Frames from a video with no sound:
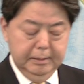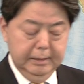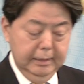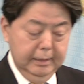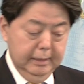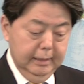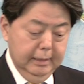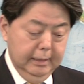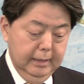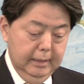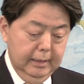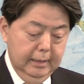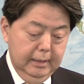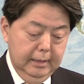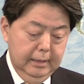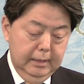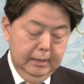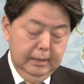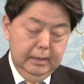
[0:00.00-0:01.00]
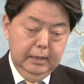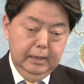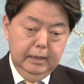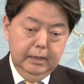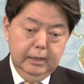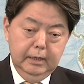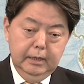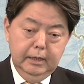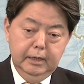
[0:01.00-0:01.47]
い
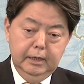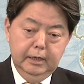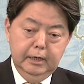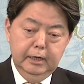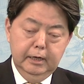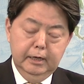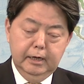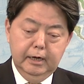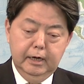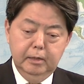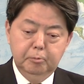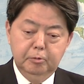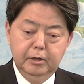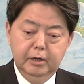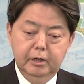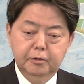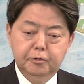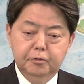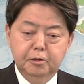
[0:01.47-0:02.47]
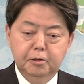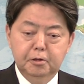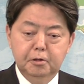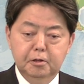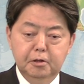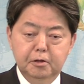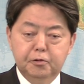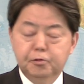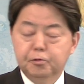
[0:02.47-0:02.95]
えー、外務大
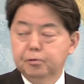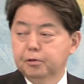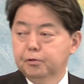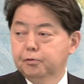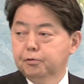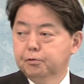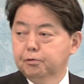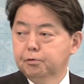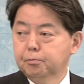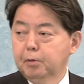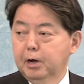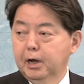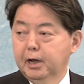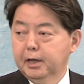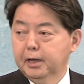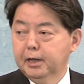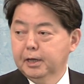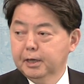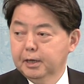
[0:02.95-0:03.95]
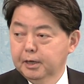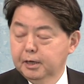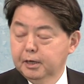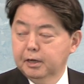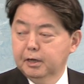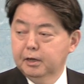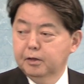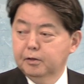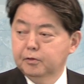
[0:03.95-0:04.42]
臣に就任する前、
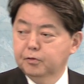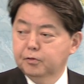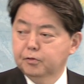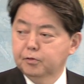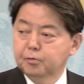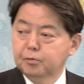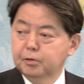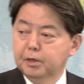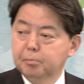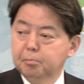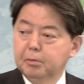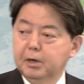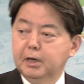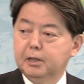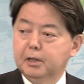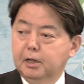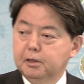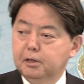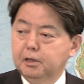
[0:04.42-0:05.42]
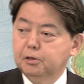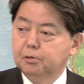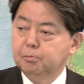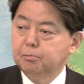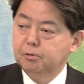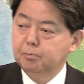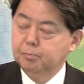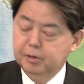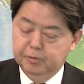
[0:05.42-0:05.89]
えー、数年前だったと
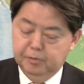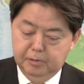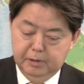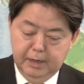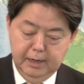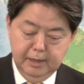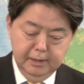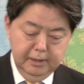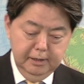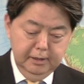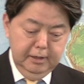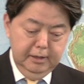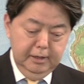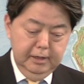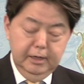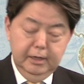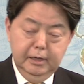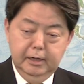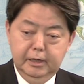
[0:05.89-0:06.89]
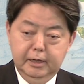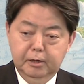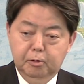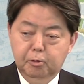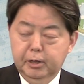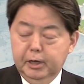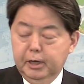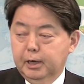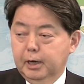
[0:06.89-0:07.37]
思いますが、
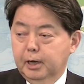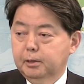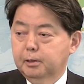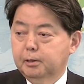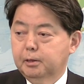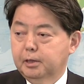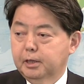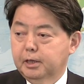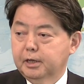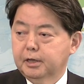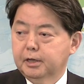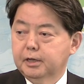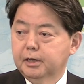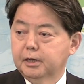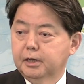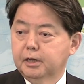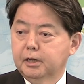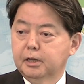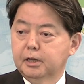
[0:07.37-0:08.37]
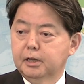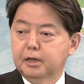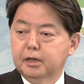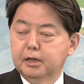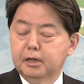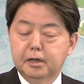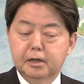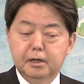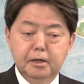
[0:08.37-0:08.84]
ご縁があって、
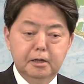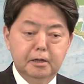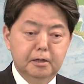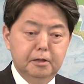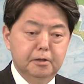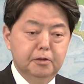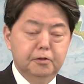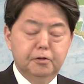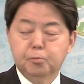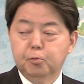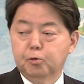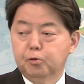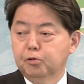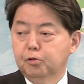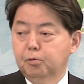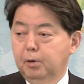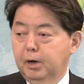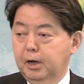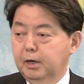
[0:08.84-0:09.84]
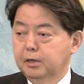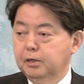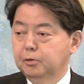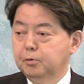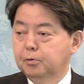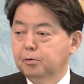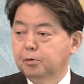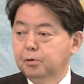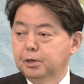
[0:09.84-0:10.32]
え日モルドバ
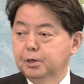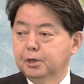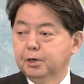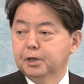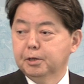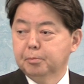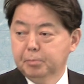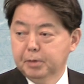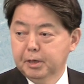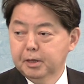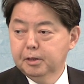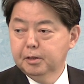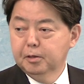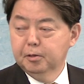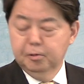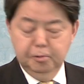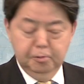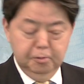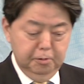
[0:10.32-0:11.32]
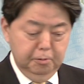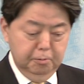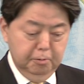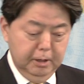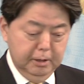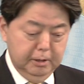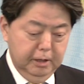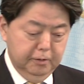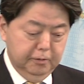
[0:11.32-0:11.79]
友好議員連盟というの
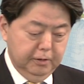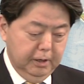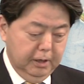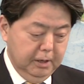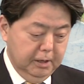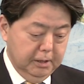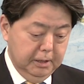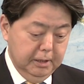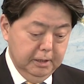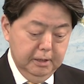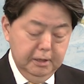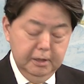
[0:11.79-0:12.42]
が立ち上がり、